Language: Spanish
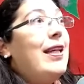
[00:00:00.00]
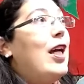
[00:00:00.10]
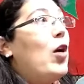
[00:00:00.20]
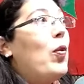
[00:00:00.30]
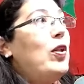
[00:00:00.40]

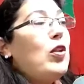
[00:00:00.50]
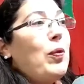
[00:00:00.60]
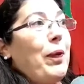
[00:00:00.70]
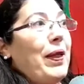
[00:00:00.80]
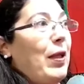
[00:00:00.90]
cuánto te va a
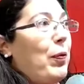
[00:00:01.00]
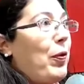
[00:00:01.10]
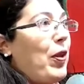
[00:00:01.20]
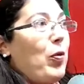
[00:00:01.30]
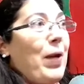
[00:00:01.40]
vender el
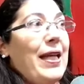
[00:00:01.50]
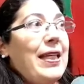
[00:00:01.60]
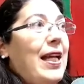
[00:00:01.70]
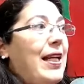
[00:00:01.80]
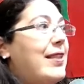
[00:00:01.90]
proveedor
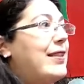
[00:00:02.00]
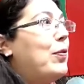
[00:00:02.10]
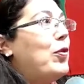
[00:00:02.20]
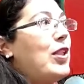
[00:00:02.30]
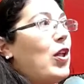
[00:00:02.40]
mañana, si
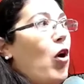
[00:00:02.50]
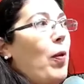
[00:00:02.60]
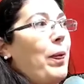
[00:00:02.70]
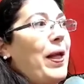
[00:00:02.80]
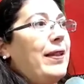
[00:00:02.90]
vos ya
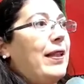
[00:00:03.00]
compraste y le